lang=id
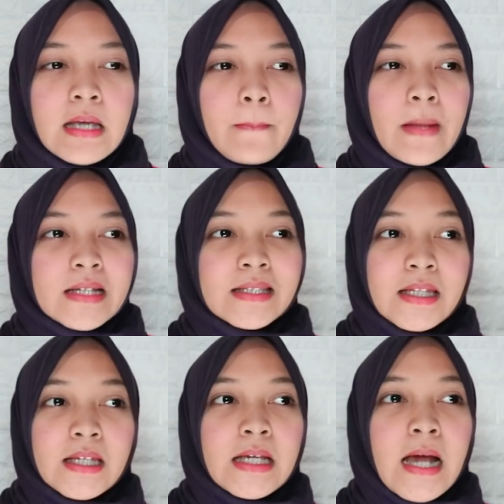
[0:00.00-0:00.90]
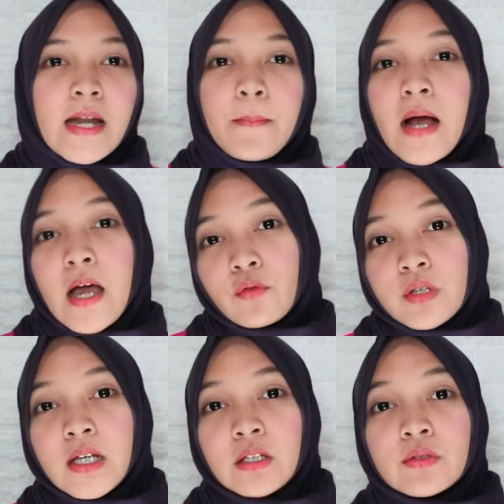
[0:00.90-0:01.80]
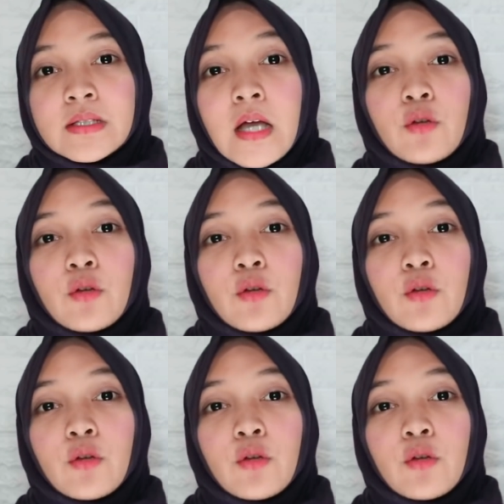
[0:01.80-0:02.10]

Yang pasti ada pengaruhnya gitu si